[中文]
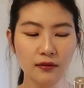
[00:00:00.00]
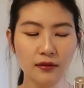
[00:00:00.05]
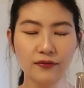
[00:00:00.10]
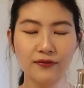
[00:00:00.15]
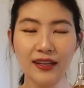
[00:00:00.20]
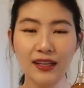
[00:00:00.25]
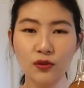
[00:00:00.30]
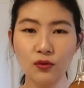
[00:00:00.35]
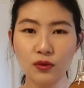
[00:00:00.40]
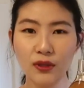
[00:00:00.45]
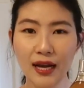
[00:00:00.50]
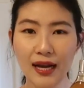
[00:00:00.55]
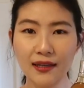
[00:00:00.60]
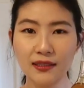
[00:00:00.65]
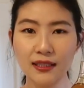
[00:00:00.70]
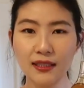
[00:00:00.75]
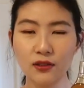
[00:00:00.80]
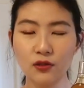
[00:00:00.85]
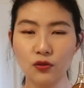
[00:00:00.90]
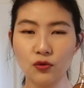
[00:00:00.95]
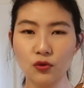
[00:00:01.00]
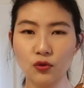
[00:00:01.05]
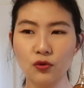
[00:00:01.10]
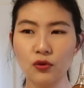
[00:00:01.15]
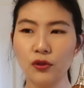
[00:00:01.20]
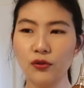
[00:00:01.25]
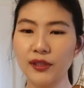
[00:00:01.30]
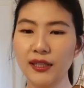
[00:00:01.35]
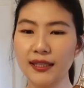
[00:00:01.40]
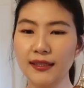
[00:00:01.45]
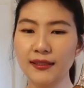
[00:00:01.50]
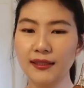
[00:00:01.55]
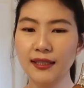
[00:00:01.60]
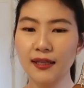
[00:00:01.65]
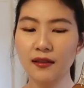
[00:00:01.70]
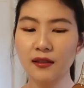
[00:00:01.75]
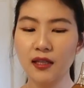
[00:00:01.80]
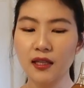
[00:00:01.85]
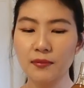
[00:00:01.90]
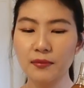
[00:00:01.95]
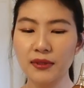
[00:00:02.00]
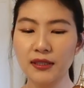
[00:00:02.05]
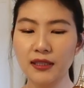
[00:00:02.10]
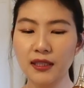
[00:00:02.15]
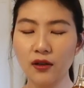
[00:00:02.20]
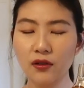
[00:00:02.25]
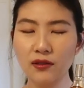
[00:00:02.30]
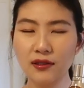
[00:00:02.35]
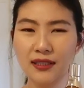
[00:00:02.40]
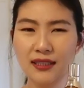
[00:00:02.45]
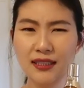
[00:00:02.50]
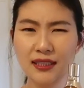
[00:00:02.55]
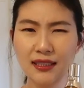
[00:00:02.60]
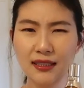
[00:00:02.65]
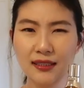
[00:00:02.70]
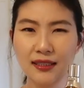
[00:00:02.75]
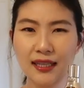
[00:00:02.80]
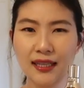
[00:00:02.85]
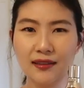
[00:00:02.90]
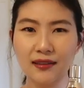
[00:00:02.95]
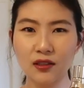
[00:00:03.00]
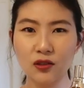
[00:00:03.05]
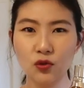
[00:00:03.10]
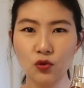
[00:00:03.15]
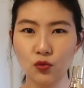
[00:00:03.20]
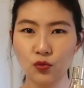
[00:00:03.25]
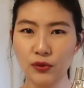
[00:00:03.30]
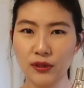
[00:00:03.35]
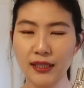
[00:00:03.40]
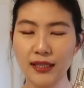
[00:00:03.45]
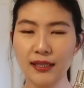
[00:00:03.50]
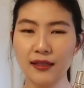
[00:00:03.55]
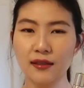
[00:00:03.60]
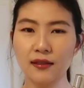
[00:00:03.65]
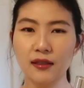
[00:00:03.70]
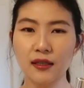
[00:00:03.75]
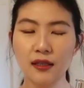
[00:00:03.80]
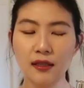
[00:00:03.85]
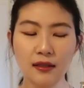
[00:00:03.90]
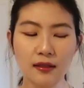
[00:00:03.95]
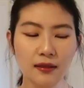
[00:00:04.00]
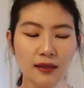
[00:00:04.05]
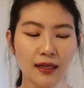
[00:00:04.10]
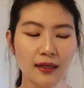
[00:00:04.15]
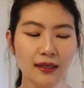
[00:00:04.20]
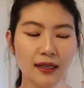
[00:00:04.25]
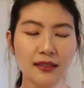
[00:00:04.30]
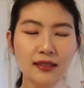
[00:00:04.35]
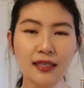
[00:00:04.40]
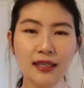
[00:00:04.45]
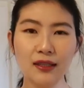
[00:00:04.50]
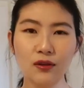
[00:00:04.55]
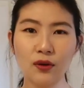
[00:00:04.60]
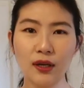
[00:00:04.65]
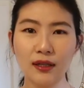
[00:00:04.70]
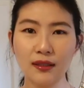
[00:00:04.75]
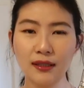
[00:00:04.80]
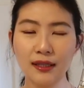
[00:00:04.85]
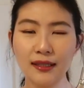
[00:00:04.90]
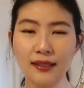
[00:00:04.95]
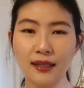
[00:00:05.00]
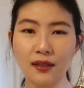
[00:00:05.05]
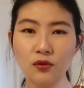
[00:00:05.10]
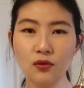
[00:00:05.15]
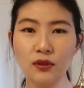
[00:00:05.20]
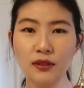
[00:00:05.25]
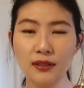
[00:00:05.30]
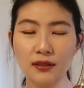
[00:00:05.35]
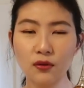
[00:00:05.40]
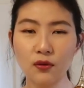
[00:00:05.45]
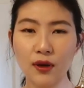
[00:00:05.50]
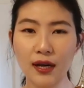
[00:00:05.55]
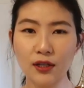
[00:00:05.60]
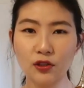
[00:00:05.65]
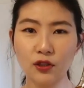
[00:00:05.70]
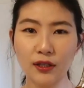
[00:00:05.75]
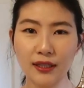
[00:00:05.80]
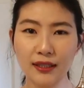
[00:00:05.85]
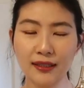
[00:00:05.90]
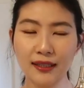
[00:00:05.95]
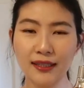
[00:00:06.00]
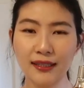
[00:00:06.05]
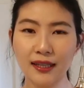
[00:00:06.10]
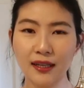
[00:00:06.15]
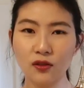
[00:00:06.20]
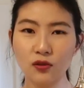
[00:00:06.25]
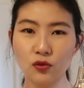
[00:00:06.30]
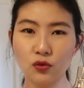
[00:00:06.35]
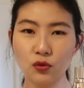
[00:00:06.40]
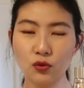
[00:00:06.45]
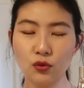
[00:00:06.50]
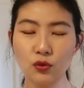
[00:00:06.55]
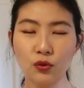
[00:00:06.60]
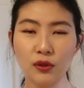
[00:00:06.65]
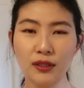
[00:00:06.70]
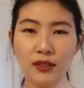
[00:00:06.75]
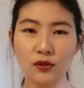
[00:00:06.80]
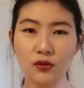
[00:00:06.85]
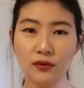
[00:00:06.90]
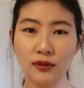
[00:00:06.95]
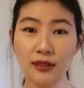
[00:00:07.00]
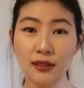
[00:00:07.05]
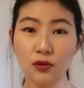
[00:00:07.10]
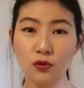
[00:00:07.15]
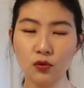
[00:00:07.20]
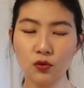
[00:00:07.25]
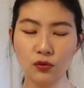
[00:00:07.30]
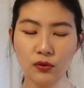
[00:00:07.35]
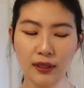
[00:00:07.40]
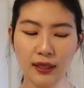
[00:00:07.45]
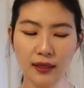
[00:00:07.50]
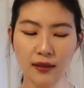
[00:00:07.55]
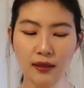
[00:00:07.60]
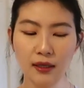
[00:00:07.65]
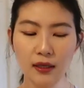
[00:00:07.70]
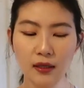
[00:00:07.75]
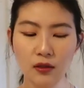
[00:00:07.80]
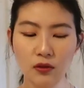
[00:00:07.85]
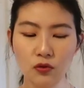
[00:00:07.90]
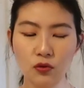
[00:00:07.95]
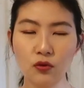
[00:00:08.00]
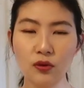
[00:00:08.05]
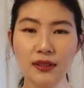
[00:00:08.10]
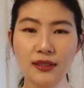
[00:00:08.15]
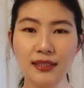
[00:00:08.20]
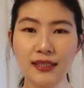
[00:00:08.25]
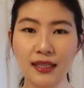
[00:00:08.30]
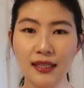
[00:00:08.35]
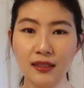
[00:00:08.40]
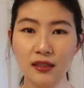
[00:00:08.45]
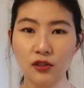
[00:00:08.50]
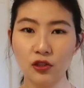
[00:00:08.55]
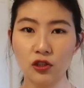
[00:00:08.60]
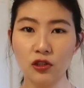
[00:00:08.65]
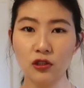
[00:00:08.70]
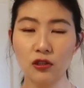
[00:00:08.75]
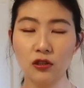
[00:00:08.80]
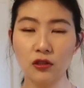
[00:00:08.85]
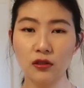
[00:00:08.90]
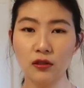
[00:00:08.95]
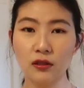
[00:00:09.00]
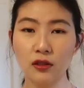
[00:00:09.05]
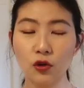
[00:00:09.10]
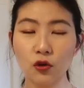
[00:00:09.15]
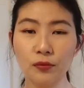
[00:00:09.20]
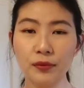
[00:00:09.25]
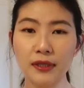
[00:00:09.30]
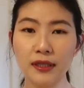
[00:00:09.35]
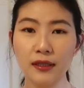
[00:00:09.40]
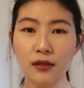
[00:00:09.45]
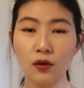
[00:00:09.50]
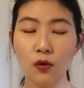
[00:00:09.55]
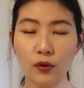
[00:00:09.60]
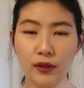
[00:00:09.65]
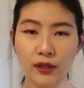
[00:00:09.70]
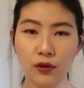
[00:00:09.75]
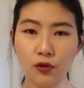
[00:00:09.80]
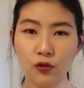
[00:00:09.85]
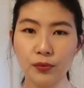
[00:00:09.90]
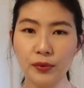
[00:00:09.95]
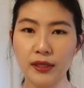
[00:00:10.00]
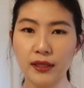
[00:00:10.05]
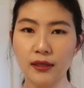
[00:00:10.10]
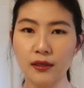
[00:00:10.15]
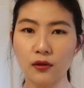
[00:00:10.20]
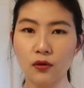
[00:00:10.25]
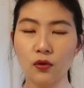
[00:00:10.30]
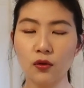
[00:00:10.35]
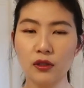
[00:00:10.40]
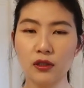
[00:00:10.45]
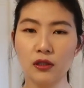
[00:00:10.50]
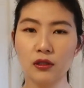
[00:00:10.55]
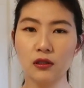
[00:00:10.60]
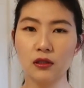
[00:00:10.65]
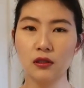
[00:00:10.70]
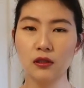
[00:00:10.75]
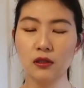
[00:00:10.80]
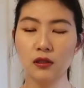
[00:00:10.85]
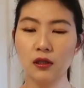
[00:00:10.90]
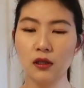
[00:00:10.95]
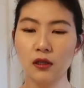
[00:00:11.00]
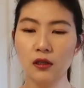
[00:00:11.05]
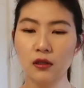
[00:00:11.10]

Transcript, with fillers: 唯独它这种就是有点像比较稀一点的乳液，那它这一款可以当做精华水，也可以当做那种轻乳液。如果今天你是油皮、混油皮，或者是